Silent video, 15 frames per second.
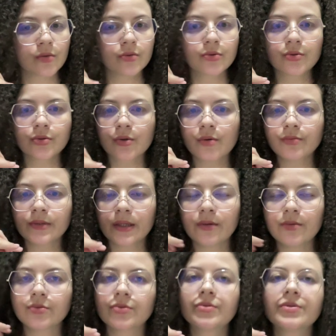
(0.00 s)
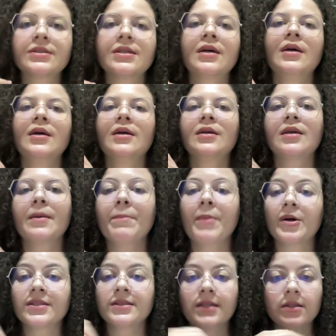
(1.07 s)
outros conteúdos que
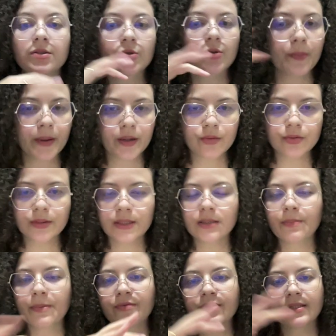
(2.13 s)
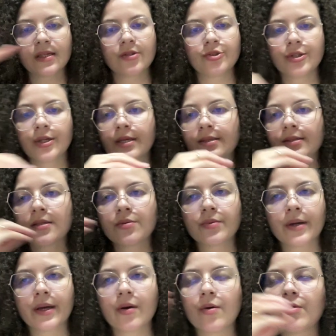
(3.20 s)
podem ser super úteis para você que gerencia um
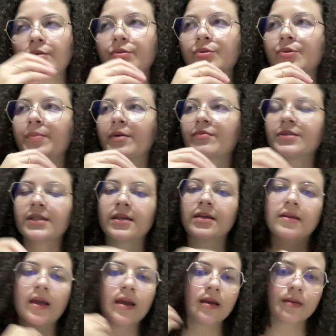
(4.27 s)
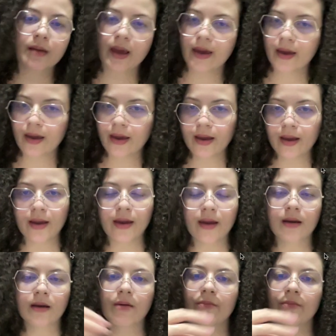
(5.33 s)
negócio, para você que tem é,